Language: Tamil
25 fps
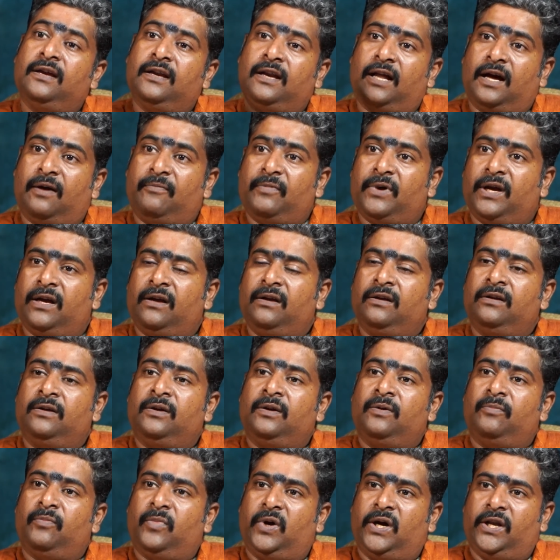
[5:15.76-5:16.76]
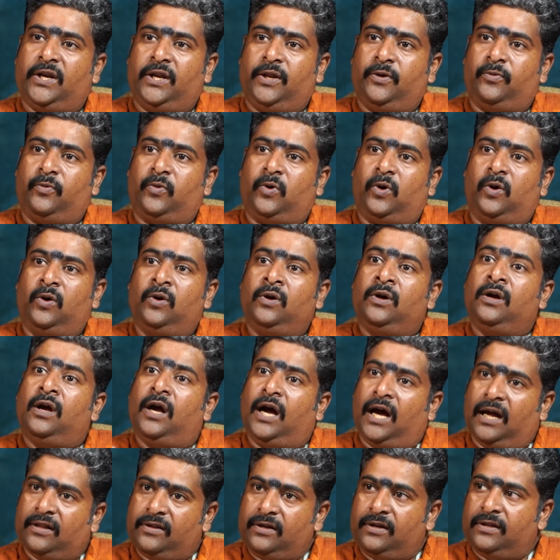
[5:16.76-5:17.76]
நாம் மாறிடுவோம்
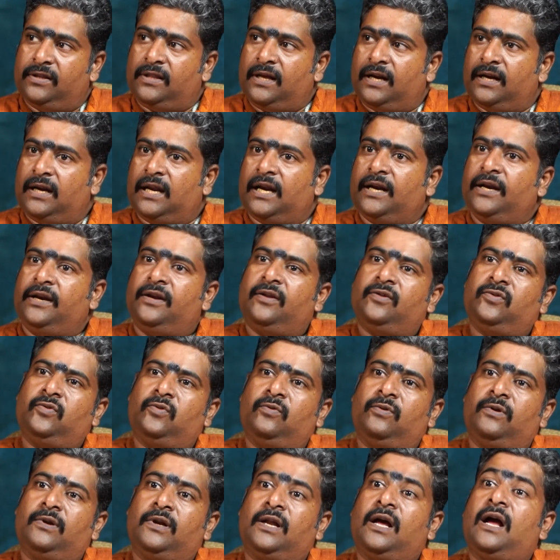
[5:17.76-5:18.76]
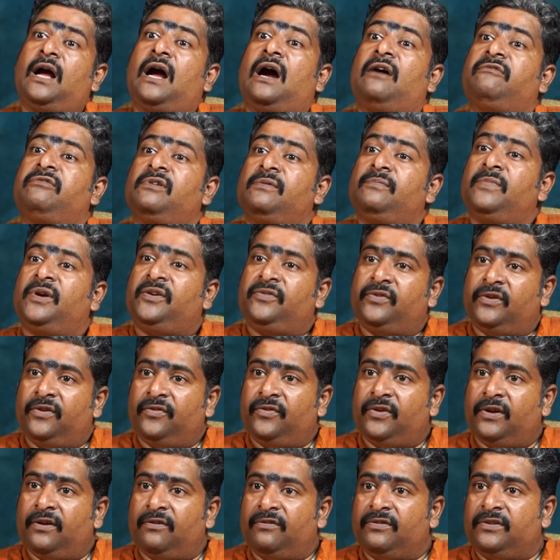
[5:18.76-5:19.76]
அதுக்கு தான் நான் என்ன சொல்லுவேன்னா
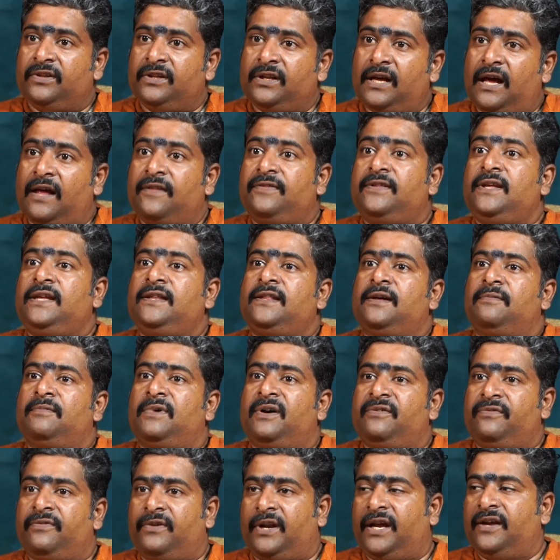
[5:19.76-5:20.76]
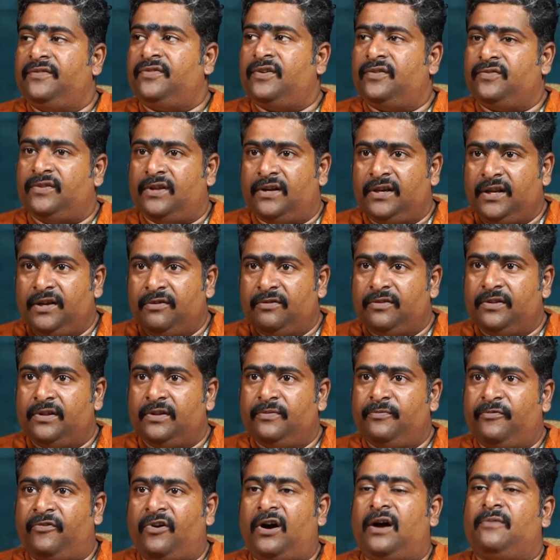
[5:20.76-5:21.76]
அஃபர்மேஷன்ஸை வந்து அதீதமாக ஃப்ரேசஸை நீ
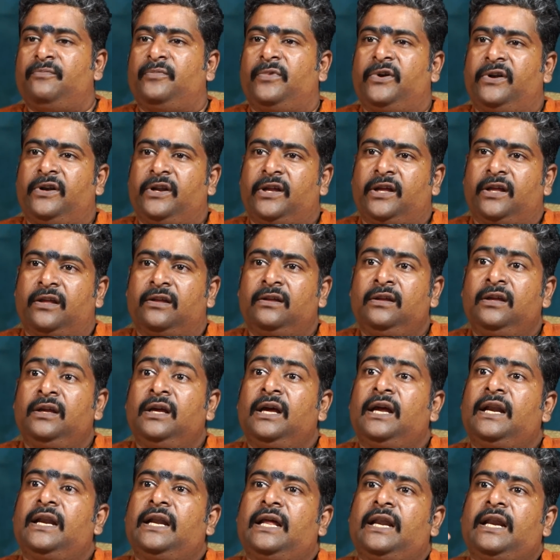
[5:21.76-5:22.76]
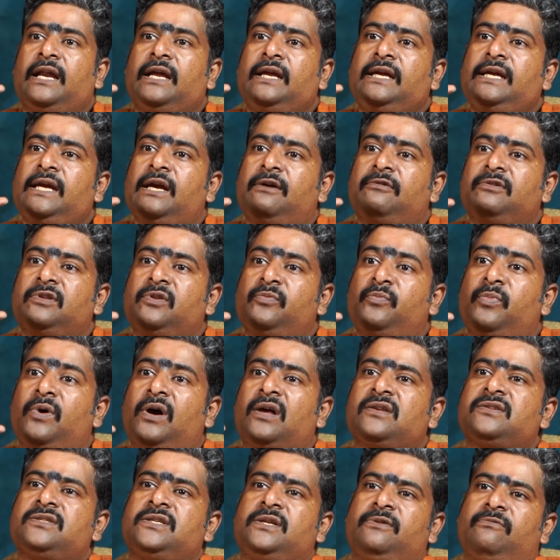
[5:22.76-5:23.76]
வந்து ஃபார்ம் பண்ணு நிறைய வந்து
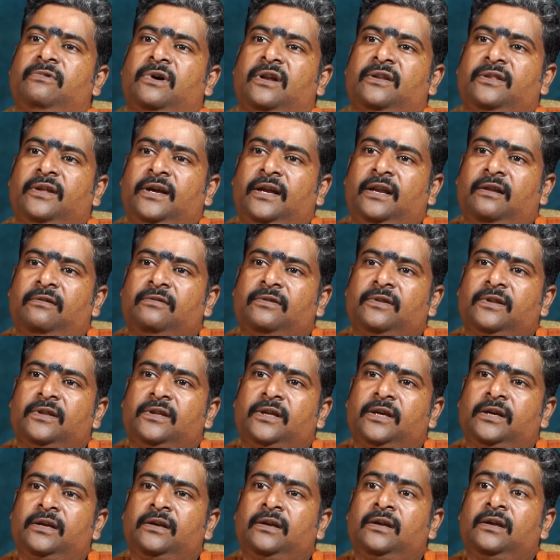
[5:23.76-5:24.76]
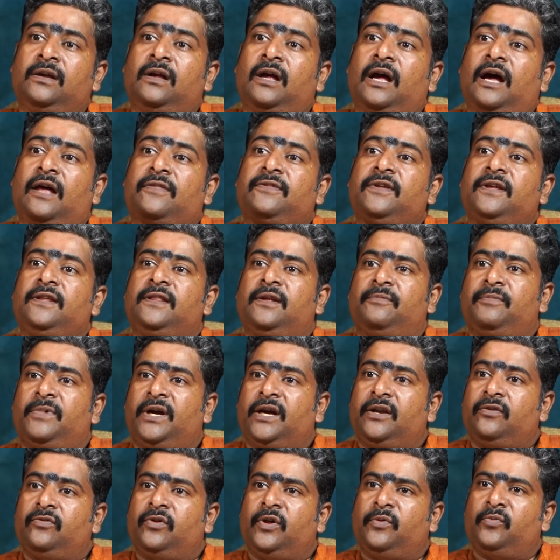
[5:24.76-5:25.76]
பாசிட்டிவ் வார்த்தைகளை வந்து
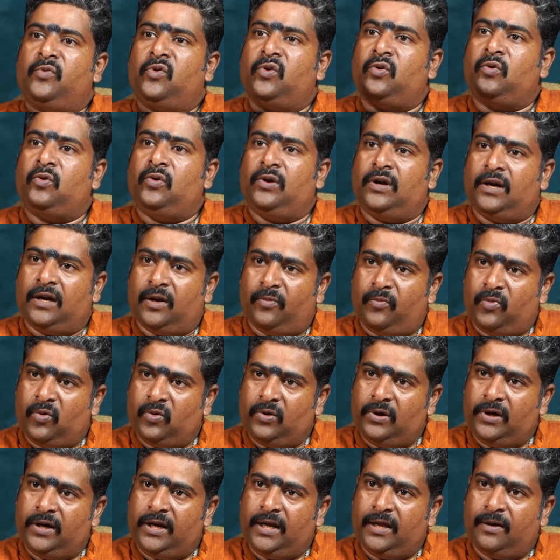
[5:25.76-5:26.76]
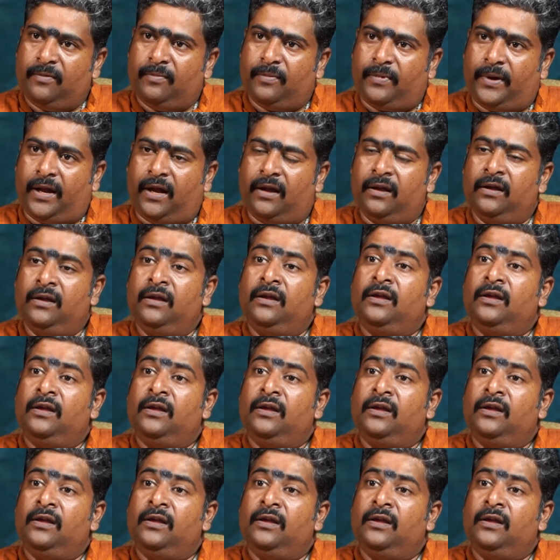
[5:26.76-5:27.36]
அதீதமாக என்னுடைய முகநூலில் நான் போட்டுக்கிட்டே இருப்பேன்